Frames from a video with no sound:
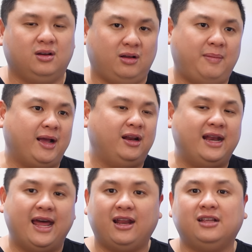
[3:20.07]
các bạn có thể
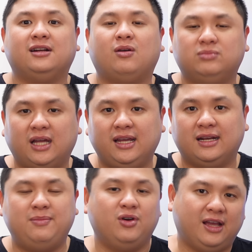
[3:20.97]
để nó trên công ty
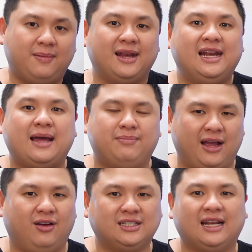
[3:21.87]
để mỗi khi các bạn đi làm
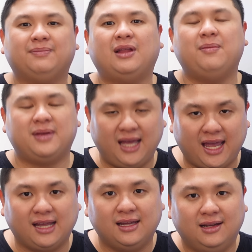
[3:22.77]
bạn khỏi sách laptop chẳng hạn